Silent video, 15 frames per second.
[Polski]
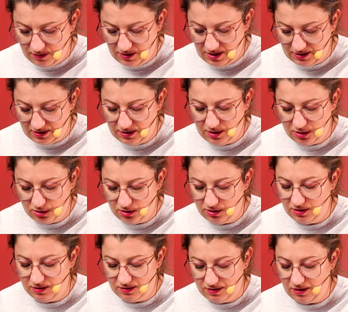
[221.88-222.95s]
No tak,
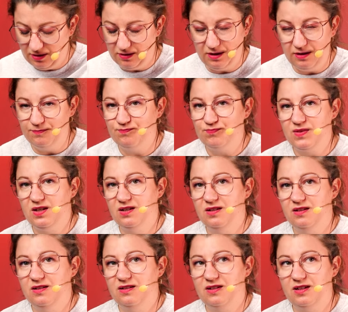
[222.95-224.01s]
strasznie. Te, te
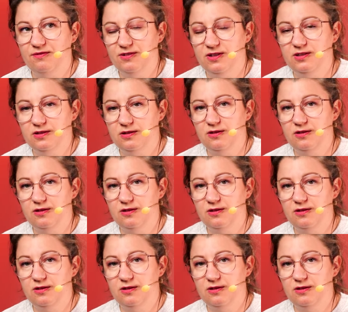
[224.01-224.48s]
krawędzie